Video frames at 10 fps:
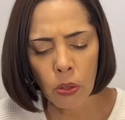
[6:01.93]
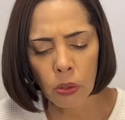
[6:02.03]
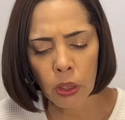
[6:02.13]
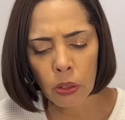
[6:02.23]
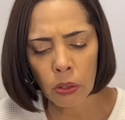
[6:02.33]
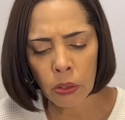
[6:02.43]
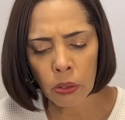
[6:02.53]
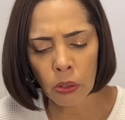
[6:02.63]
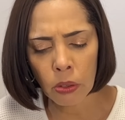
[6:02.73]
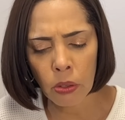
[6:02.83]
国にどん
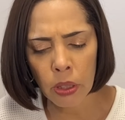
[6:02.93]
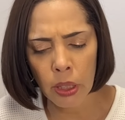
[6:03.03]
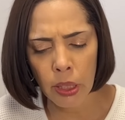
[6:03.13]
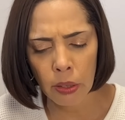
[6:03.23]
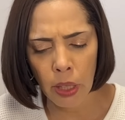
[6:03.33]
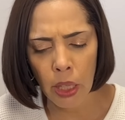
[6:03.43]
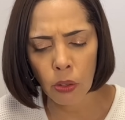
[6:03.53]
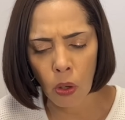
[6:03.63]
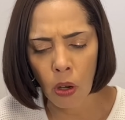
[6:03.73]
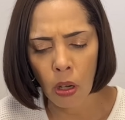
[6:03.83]
どん投資してくれ
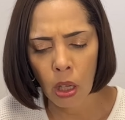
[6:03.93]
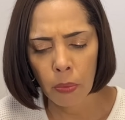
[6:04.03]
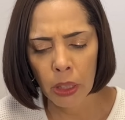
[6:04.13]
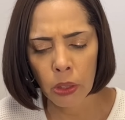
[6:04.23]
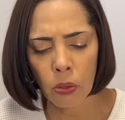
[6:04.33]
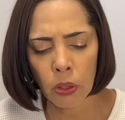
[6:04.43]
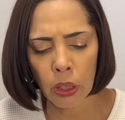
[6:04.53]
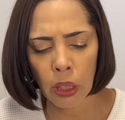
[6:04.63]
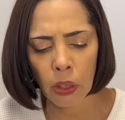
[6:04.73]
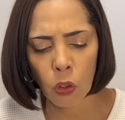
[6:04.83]
とまあ、日本
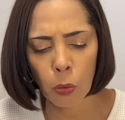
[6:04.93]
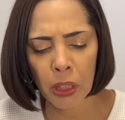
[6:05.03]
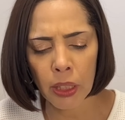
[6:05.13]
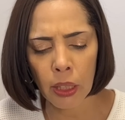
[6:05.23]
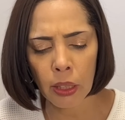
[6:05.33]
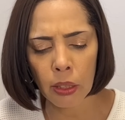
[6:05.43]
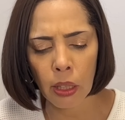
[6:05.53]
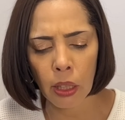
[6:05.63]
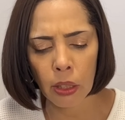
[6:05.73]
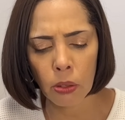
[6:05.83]
に呼びかけて
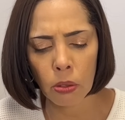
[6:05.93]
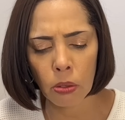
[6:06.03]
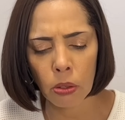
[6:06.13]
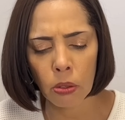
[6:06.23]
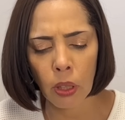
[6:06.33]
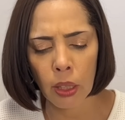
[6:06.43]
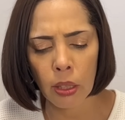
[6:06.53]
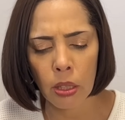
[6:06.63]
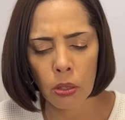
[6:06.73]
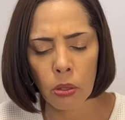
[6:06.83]
いるという
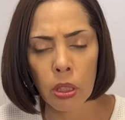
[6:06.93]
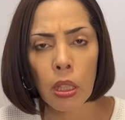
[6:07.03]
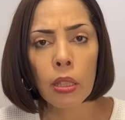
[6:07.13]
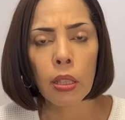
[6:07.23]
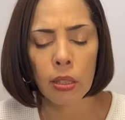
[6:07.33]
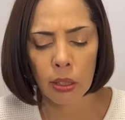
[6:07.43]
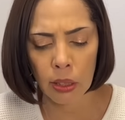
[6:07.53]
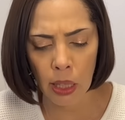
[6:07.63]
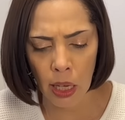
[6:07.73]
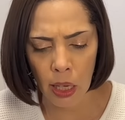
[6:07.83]
話をしたんです
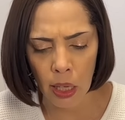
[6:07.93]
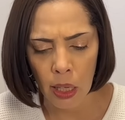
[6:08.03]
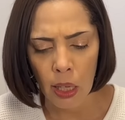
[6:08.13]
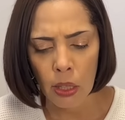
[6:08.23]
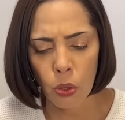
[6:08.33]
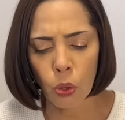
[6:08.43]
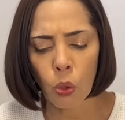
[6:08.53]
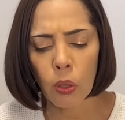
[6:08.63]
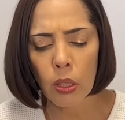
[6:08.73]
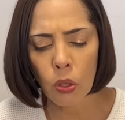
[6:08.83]
が、中国
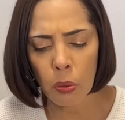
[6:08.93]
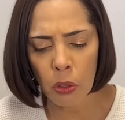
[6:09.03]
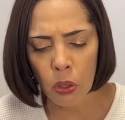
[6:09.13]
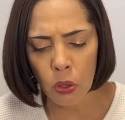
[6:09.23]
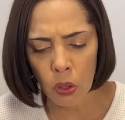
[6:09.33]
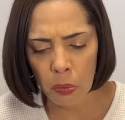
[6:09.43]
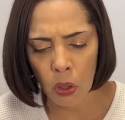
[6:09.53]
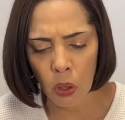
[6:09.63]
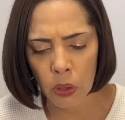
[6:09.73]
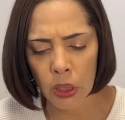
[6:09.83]
はそもそ
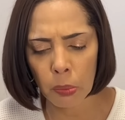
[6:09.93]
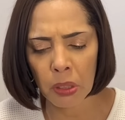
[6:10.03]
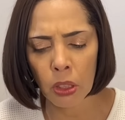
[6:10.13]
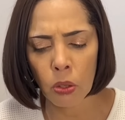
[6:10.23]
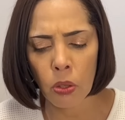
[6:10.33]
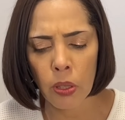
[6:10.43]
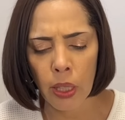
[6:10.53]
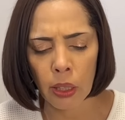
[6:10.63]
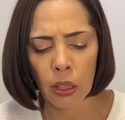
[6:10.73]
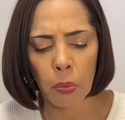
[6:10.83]
も人民統制
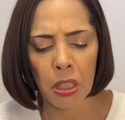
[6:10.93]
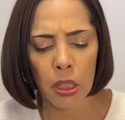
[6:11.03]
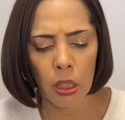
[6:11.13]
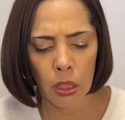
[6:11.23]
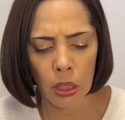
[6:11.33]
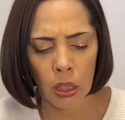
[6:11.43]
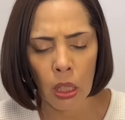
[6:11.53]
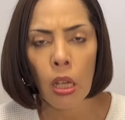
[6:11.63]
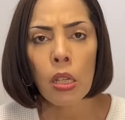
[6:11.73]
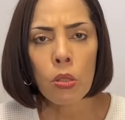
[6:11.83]
が厳しいし、
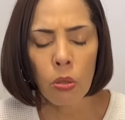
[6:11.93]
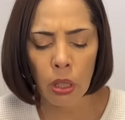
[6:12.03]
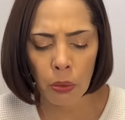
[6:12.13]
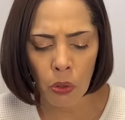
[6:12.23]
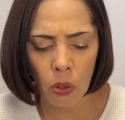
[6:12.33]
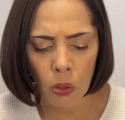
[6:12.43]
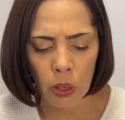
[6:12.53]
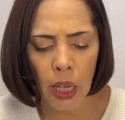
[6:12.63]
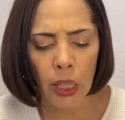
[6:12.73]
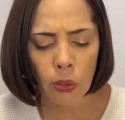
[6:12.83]
それを
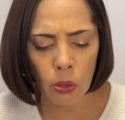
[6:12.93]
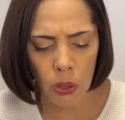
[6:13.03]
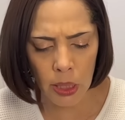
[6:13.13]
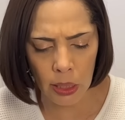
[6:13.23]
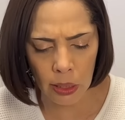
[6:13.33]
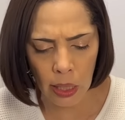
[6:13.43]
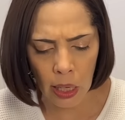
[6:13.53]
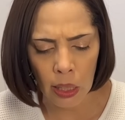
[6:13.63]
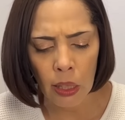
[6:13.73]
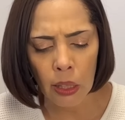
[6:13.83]
外国人
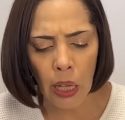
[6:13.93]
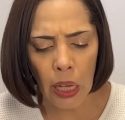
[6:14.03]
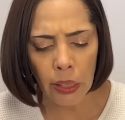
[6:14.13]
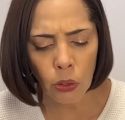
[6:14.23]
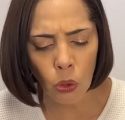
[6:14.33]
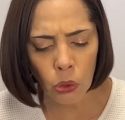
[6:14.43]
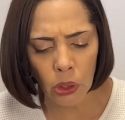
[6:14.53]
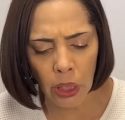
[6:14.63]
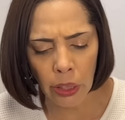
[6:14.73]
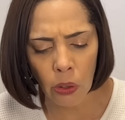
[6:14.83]
や外国
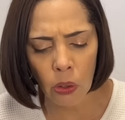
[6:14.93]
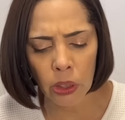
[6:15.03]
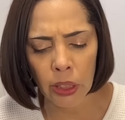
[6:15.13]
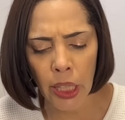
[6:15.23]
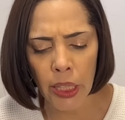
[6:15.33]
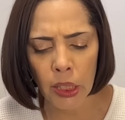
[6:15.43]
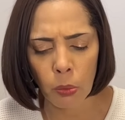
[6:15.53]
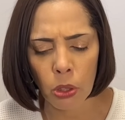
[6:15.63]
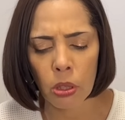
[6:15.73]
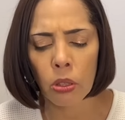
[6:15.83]
企業に対して
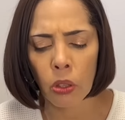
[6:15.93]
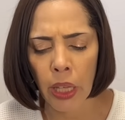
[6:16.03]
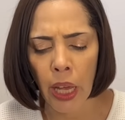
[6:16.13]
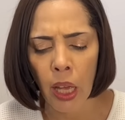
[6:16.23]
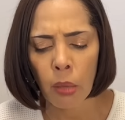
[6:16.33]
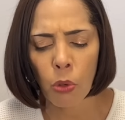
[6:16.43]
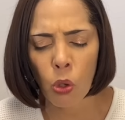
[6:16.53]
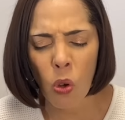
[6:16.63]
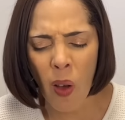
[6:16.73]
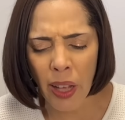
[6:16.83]
もするので、もう
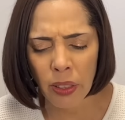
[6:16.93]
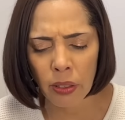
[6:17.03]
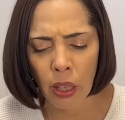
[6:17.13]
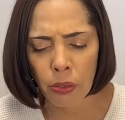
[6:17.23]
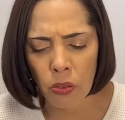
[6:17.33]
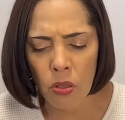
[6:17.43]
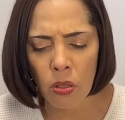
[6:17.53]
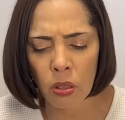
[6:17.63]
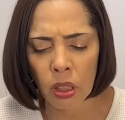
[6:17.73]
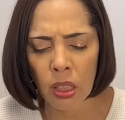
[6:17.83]
怖くて普
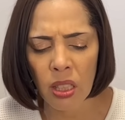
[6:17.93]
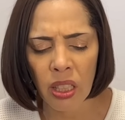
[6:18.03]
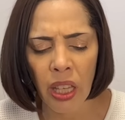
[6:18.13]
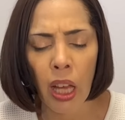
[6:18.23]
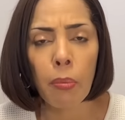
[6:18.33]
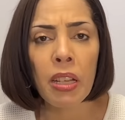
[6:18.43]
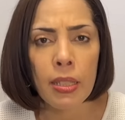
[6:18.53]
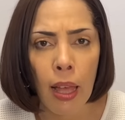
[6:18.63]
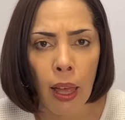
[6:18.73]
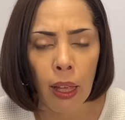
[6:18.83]
通に付き合えま
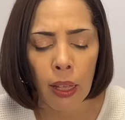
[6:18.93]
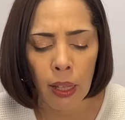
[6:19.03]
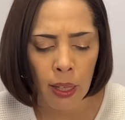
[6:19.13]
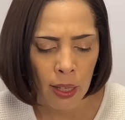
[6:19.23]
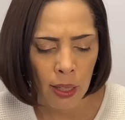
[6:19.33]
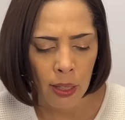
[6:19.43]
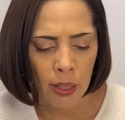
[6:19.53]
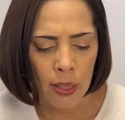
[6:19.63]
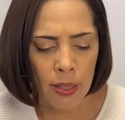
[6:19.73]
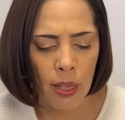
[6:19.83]
せん。
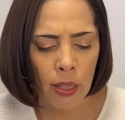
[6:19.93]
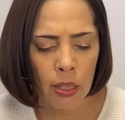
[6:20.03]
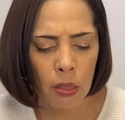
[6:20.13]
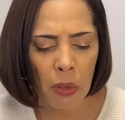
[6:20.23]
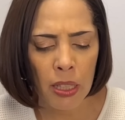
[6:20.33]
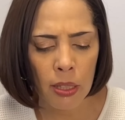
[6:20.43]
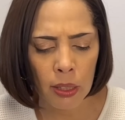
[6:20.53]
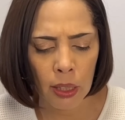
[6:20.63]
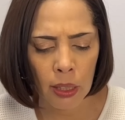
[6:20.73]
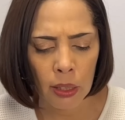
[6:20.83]
先月末
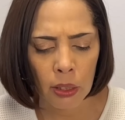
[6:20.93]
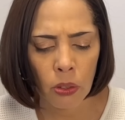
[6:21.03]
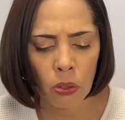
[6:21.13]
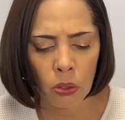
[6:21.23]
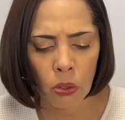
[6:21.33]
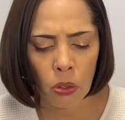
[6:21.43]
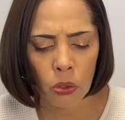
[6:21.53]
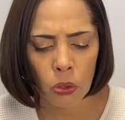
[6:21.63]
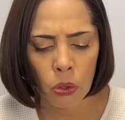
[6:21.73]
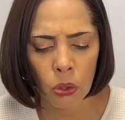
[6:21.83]
に日本の
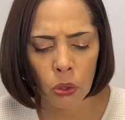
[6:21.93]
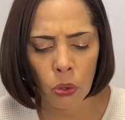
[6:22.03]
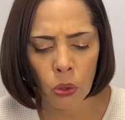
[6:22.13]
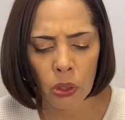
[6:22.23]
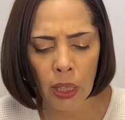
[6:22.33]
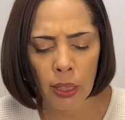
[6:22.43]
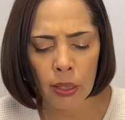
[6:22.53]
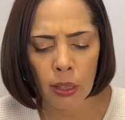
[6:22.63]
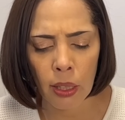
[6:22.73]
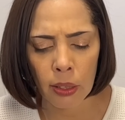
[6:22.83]
中国大
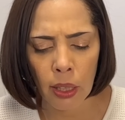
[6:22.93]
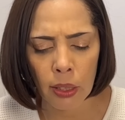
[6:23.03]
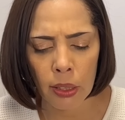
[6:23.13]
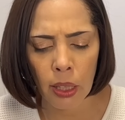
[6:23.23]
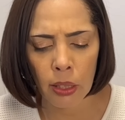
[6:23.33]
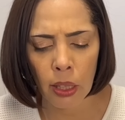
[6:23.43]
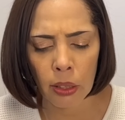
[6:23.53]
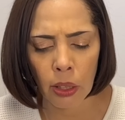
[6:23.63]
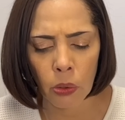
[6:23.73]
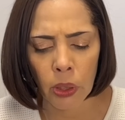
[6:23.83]
使館で記者会
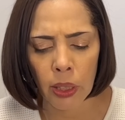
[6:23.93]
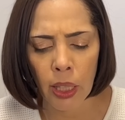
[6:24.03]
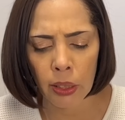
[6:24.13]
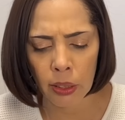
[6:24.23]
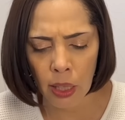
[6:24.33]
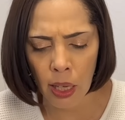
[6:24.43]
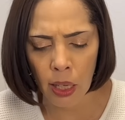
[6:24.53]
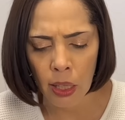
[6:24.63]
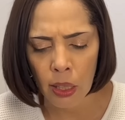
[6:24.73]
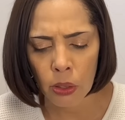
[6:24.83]
見を開いた
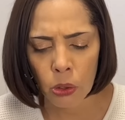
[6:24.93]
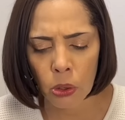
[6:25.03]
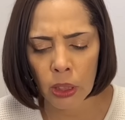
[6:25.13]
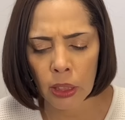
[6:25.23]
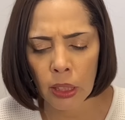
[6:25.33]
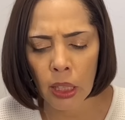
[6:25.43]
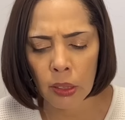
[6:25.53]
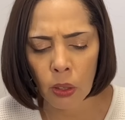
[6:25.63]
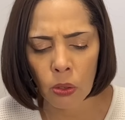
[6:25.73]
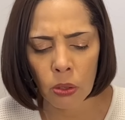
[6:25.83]
中日大使
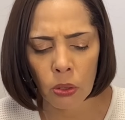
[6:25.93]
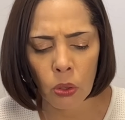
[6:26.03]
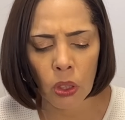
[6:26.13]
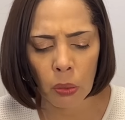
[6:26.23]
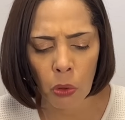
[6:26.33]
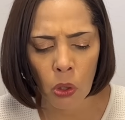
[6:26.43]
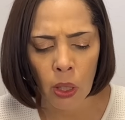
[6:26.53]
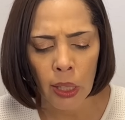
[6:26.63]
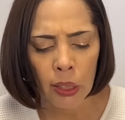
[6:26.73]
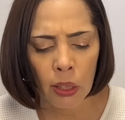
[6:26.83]
はこの時も
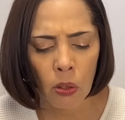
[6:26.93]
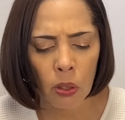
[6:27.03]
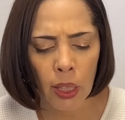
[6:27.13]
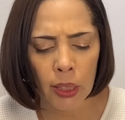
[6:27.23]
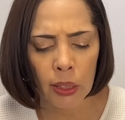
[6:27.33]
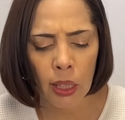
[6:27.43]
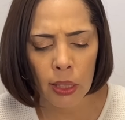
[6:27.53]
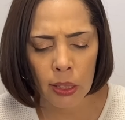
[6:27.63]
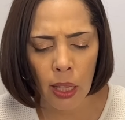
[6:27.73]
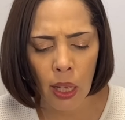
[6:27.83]
日本側に対
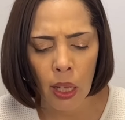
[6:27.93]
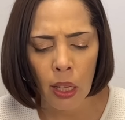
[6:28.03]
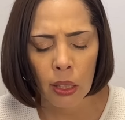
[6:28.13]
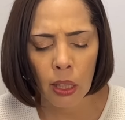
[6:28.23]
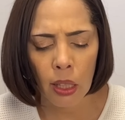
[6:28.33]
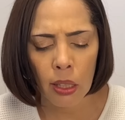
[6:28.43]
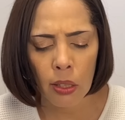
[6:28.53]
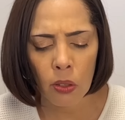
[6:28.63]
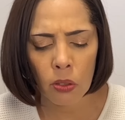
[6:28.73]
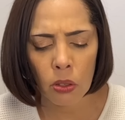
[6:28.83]
して言
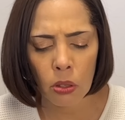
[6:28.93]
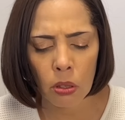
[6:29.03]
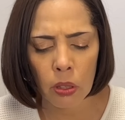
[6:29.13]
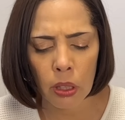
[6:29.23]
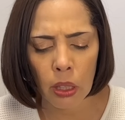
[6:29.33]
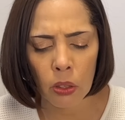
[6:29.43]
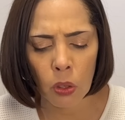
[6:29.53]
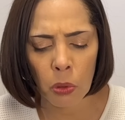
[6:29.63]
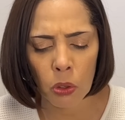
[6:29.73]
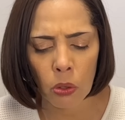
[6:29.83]
論統制と
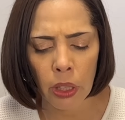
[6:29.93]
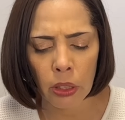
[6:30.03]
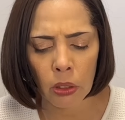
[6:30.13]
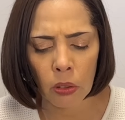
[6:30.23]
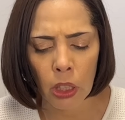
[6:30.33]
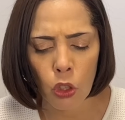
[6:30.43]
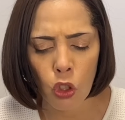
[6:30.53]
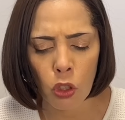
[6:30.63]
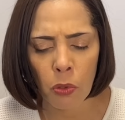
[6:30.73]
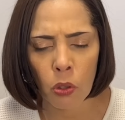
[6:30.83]
も取れるような
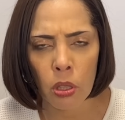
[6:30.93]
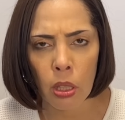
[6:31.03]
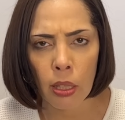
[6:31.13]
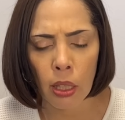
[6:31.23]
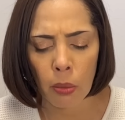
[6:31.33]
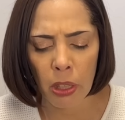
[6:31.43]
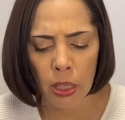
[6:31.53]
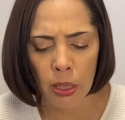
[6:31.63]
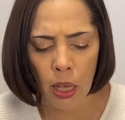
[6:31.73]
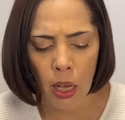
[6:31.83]
注文をつけてきま
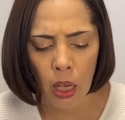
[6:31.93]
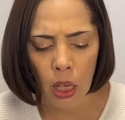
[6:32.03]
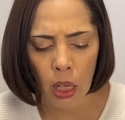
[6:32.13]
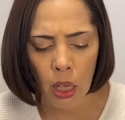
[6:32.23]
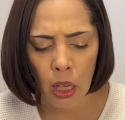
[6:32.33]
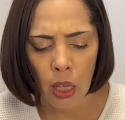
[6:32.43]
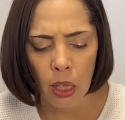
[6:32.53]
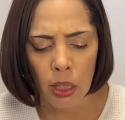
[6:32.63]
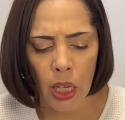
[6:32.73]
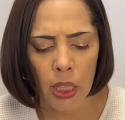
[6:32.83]
した。
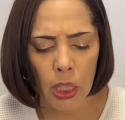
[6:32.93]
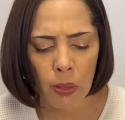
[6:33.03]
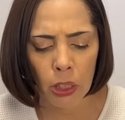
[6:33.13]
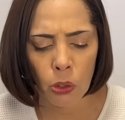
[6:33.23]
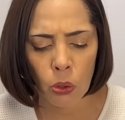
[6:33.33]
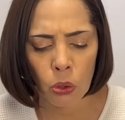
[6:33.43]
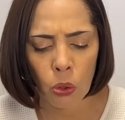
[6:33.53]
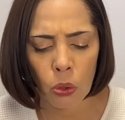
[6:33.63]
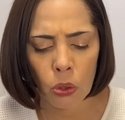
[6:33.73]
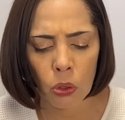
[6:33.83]
大使は日本の
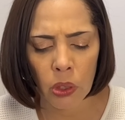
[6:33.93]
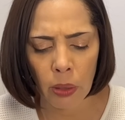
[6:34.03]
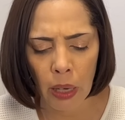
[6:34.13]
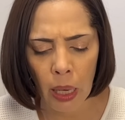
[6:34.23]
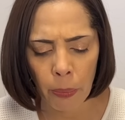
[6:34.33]
報道では、